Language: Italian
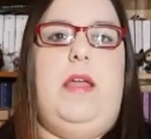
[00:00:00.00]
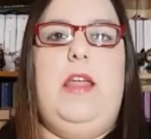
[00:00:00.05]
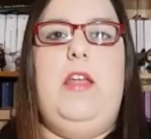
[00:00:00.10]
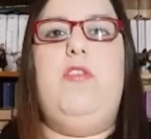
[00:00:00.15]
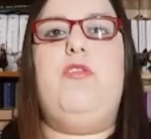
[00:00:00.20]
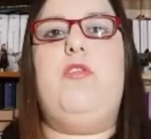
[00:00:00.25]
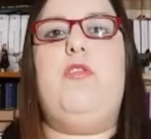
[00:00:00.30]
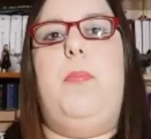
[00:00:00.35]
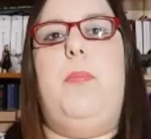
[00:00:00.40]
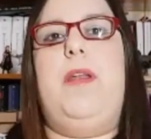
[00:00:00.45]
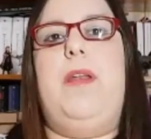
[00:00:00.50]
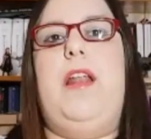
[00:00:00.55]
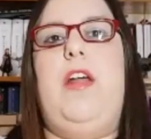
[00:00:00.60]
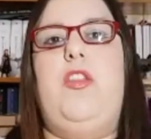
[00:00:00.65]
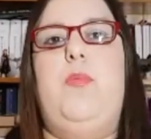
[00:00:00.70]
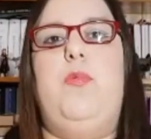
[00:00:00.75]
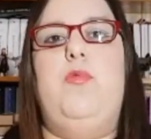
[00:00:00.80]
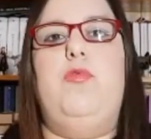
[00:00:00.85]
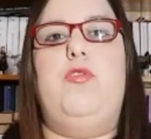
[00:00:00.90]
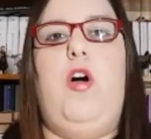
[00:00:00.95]
Io sto
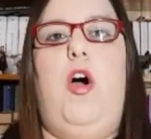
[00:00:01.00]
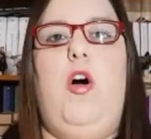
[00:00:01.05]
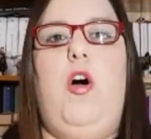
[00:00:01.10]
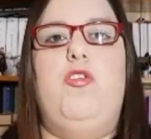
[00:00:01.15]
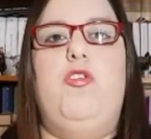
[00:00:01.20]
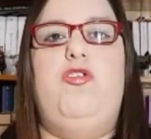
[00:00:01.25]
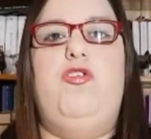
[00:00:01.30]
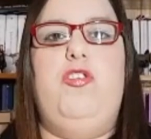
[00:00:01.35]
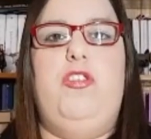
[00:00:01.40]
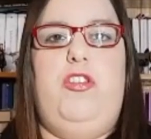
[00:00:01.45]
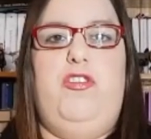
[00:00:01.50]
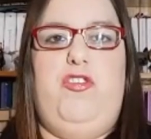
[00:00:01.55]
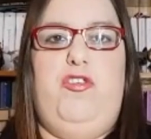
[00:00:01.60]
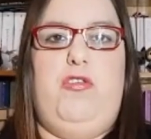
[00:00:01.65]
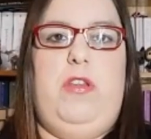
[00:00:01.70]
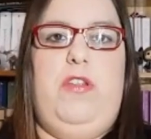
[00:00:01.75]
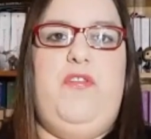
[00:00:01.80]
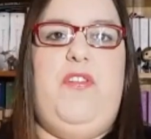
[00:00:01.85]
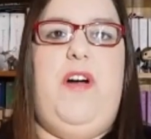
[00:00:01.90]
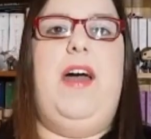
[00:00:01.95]
parlando appunto oggi, ho deciso
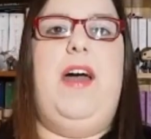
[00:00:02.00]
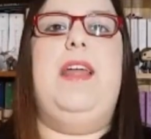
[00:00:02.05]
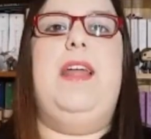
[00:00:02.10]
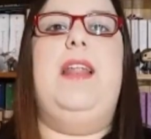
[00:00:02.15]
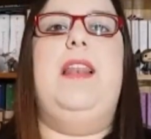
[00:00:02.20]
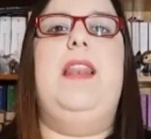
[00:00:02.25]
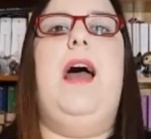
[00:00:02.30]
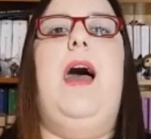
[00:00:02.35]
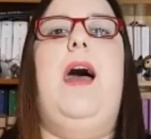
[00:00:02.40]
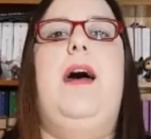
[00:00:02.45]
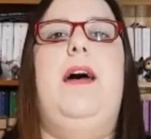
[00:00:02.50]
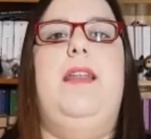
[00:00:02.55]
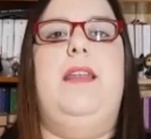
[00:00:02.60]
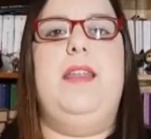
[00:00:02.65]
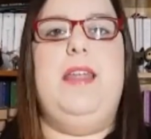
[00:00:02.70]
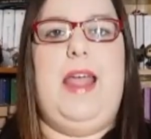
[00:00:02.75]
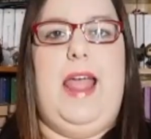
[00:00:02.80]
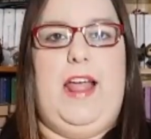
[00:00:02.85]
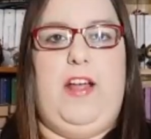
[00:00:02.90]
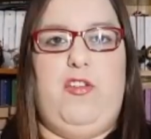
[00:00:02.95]
di fare la
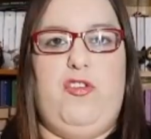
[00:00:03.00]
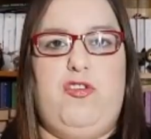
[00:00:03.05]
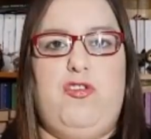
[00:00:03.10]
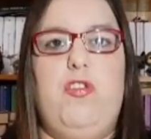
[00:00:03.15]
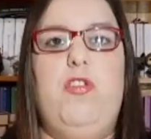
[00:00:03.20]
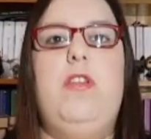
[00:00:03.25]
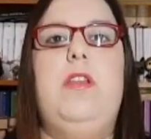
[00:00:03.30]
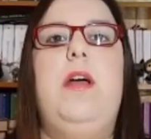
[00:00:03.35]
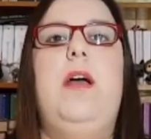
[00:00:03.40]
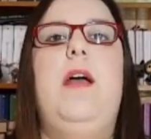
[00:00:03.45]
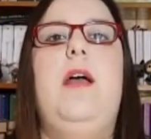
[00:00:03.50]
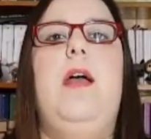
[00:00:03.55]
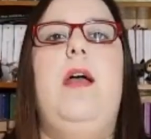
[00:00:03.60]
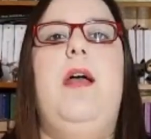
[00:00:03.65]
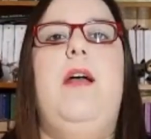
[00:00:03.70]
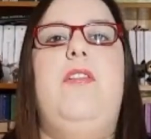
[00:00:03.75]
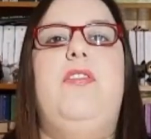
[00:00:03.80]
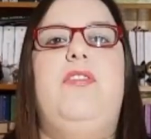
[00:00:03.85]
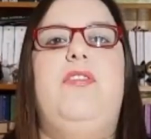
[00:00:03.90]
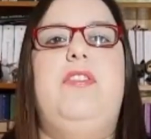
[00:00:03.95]
reaction
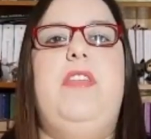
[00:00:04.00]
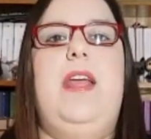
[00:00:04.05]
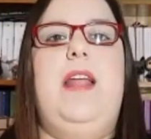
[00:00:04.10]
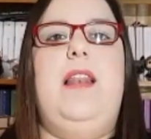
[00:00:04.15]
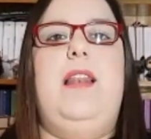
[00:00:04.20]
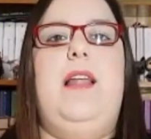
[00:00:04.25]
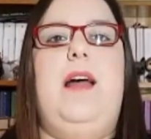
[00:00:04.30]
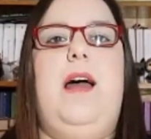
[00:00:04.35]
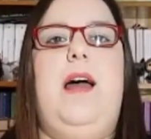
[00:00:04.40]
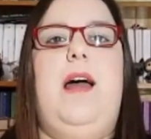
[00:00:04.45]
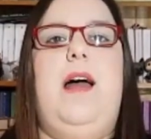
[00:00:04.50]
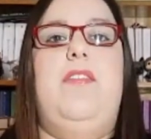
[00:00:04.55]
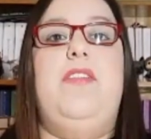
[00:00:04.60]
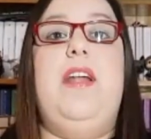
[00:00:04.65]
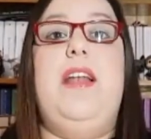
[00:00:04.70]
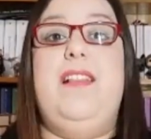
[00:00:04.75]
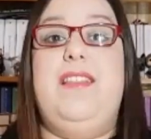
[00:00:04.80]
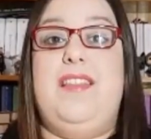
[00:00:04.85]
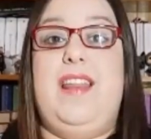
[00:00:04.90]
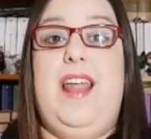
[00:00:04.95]
della,
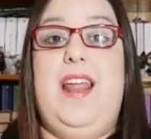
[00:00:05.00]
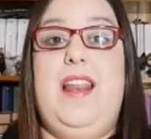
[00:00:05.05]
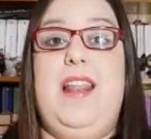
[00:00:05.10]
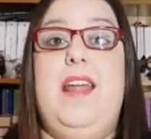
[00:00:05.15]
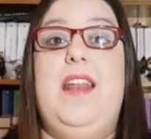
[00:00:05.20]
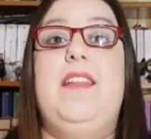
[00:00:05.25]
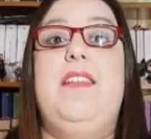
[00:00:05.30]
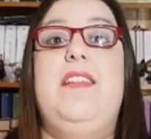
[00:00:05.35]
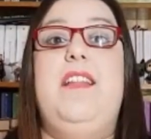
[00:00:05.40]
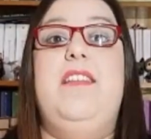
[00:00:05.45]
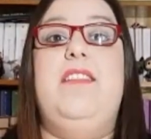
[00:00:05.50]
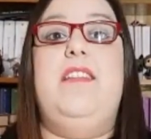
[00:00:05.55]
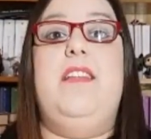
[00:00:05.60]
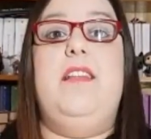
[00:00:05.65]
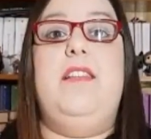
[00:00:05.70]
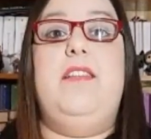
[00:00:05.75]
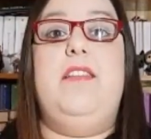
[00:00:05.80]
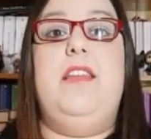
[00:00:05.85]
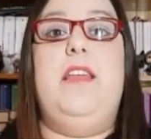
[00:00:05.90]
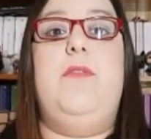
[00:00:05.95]
del trailer di
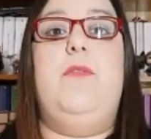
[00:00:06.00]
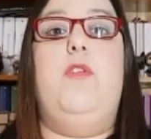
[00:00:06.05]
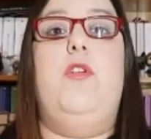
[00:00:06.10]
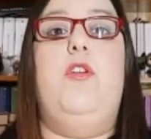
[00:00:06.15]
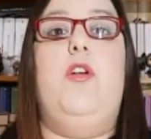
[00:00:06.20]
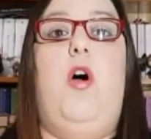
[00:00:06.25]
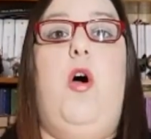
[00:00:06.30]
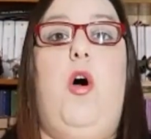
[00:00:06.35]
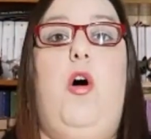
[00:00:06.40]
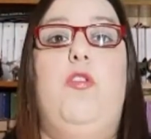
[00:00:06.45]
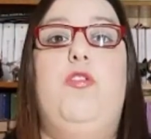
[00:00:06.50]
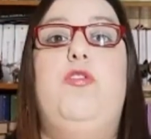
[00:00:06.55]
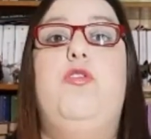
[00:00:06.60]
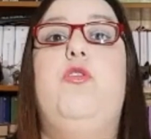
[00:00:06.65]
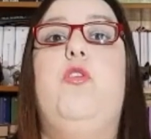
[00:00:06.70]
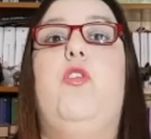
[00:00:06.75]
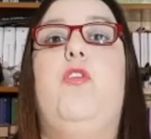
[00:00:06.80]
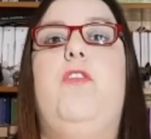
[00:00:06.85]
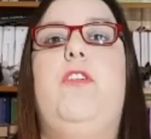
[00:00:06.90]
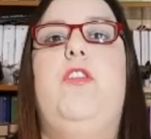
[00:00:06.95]
Resident Evil
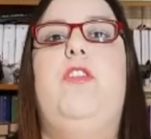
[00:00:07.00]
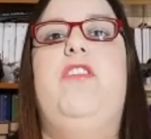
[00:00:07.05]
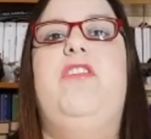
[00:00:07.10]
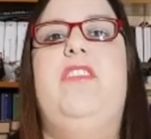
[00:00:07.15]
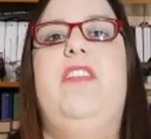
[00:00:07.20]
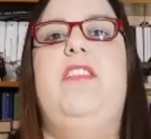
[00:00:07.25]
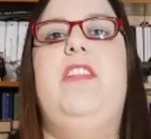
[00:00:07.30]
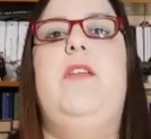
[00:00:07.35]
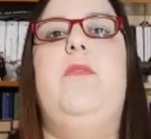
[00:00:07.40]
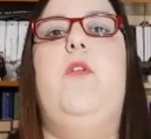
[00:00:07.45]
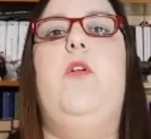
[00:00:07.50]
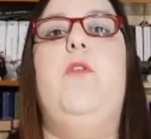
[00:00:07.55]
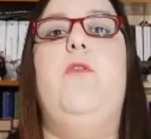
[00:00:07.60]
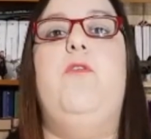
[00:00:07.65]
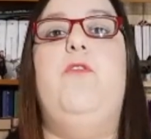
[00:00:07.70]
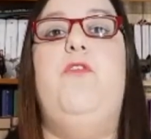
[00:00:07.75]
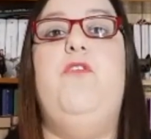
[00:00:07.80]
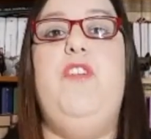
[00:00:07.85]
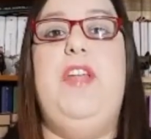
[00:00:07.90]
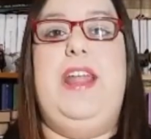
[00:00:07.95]
8, ovvero Resident Evil
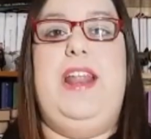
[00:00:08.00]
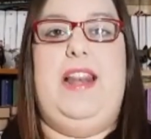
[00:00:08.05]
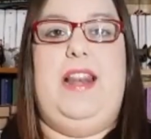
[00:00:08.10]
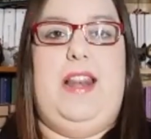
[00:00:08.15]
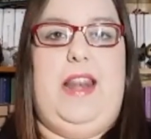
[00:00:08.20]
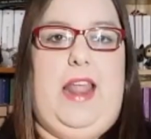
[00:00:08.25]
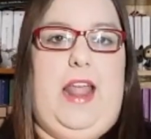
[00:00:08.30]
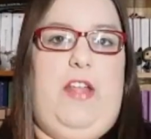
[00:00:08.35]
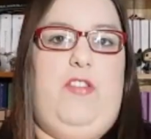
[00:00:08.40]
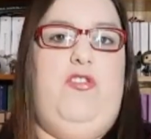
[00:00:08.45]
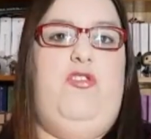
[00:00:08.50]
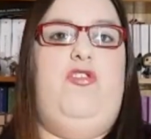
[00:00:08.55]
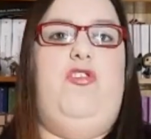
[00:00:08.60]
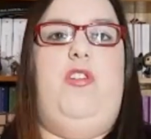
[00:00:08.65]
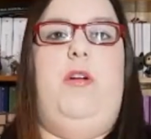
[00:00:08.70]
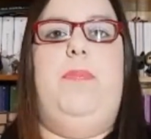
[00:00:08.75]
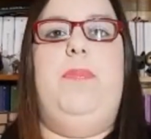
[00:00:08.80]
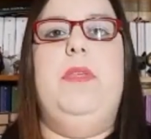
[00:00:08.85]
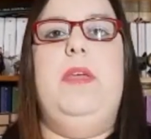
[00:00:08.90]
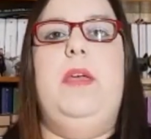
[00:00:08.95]
Village.
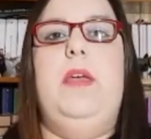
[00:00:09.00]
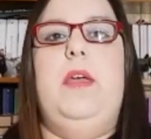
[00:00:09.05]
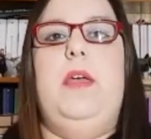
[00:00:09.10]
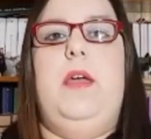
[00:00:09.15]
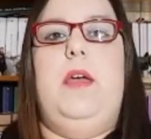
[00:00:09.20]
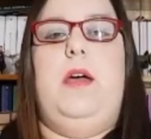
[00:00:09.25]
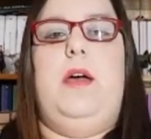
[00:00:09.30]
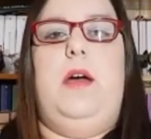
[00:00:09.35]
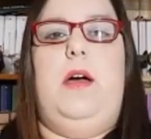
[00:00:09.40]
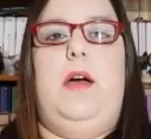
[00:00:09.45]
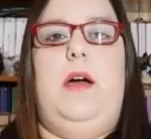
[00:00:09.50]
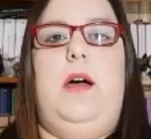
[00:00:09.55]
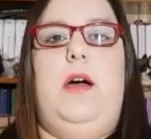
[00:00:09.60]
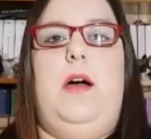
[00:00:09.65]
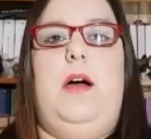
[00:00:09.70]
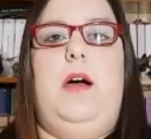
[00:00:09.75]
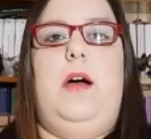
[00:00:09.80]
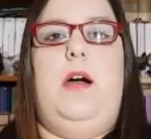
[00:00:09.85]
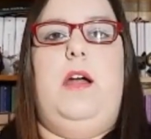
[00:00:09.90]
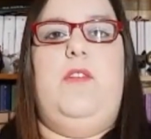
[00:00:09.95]

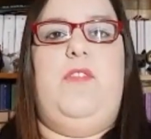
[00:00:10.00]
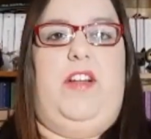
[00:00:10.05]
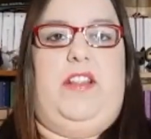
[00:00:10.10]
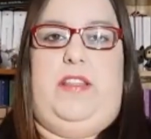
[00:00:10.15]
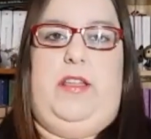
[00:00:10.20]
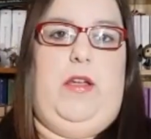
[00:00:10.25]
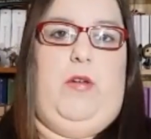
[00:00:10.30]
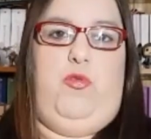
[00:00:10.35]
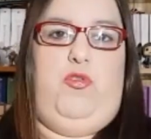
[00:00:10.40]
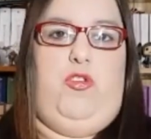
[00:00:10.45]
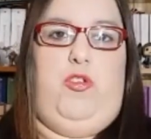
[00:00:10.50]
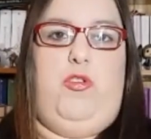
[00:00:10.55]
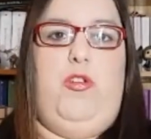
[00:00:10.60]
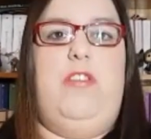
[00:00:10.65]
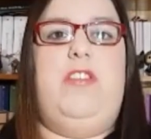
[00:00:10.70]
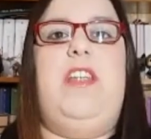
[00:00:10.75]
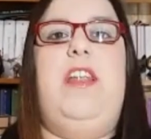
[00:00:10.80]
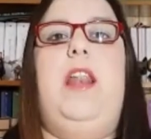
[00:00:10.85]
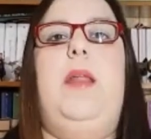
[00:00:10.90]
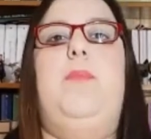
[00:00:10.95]
Uh, infatti è uscito
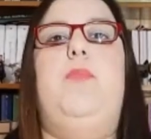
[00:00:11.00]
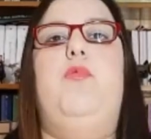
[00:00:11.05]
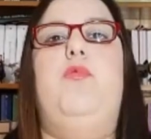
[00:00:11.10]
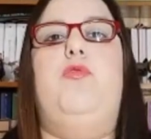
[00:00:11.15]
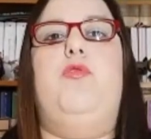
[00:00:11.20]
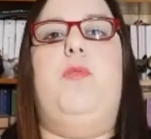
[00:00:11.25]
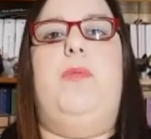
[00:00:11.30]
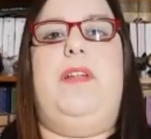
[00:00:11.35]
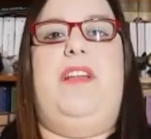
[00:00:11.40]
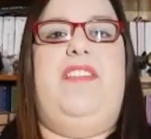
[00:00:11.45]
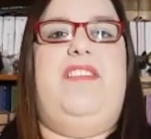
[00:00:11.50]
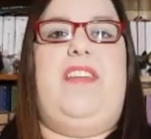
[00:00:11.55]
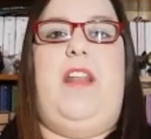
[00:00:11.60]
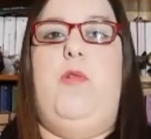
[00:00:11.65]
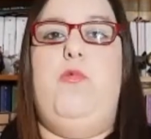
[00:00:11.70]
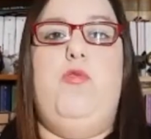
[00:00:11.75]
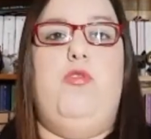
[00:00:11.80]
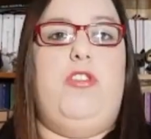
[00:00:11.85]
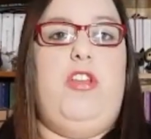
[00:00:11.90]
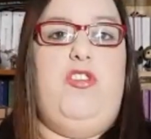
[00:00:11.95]
il trailer appunto perché sarà
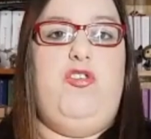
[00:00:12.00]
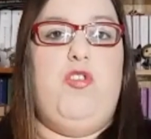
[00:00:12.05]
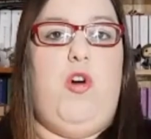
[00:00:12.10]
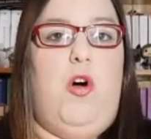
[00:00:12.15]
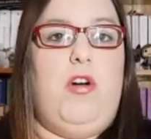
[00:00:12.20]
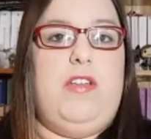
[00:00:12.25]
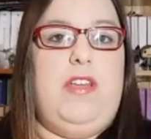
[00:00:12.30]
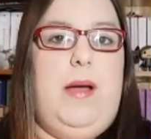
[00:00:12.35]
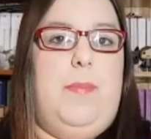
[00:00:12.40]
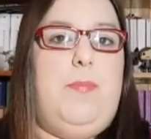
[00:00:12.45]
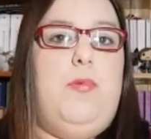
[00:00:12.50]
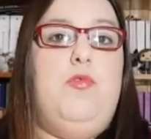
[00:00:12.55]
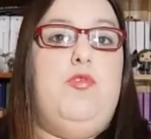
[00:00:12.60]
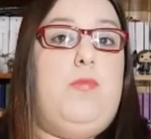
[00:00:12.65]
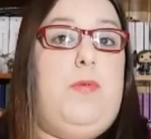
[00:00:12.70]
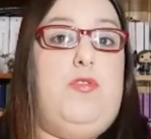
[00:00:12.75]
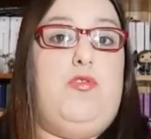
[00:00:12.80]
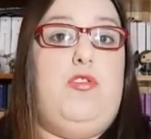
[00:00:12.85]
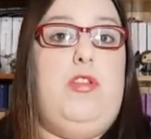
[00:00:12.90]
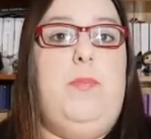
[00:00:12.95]
uno dei giochi appunto
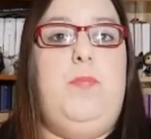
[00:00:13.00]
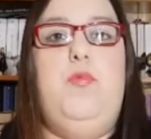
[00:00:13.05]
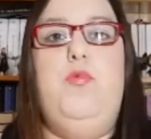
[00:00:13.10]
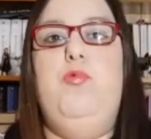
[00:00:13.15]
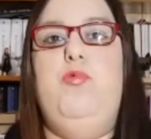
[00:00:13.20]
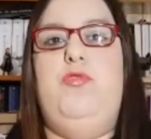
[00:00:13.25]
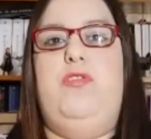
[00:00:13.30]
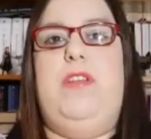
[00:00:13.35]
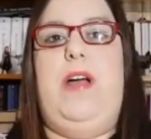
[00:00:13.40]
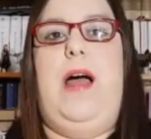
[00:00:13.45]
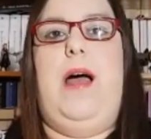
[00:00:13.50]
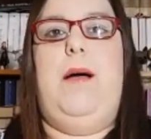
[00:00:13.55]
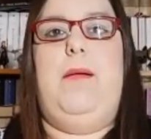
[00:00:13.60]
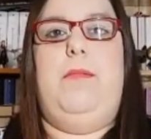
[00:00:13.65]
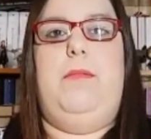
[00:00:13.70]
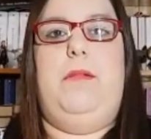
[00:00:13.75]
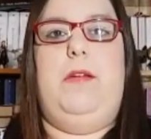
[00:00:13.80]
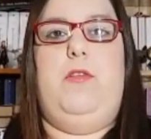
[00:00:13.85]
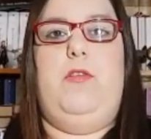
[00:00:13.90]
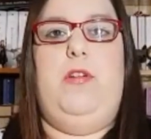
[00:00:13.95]
penso di punta
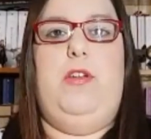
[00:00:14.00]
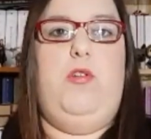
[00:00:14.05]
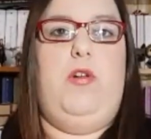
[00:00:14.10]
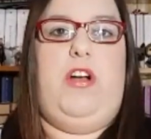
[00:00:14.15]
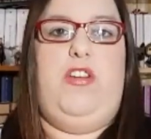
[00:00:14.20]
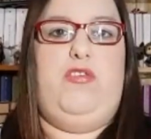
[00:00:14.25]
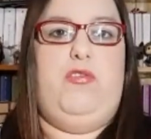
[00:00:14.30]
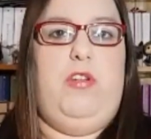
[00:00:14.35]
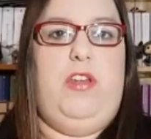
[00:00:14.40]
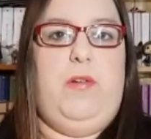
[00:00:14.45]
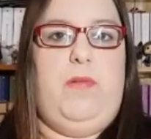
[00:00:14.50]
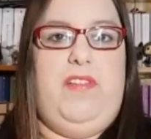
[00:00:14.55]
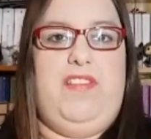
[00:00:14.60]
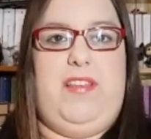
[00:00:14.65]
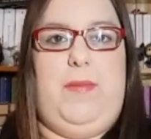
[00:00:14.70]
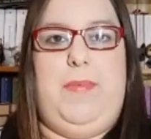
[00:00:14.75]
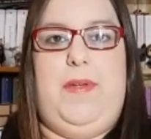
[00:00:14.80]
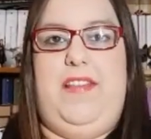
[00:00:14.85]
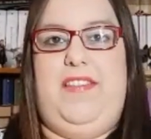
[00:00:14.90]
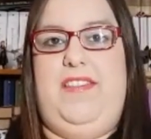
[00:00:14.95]
in occasione di
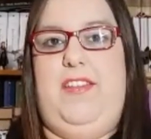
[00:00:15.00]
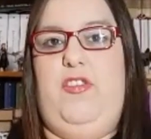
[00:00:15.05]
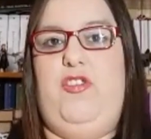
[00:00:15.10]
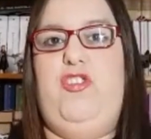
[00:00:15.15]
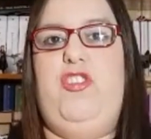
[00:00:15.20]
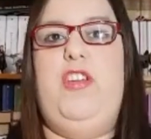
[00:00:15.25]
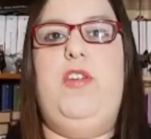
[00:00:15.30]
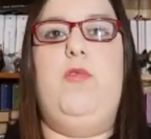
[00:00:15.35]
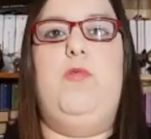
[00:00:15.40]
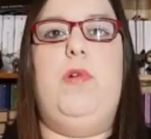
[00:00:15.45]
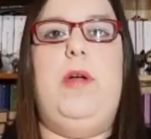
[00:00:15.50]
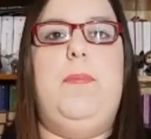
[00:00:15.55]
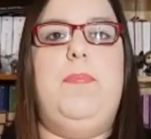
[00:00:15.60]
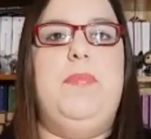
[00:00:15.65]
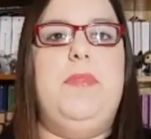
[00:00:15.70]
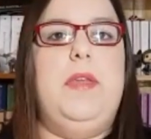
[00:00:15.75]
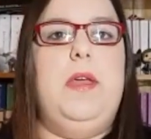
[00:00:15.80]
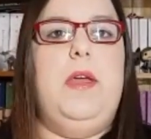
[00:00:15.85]
questa PS5.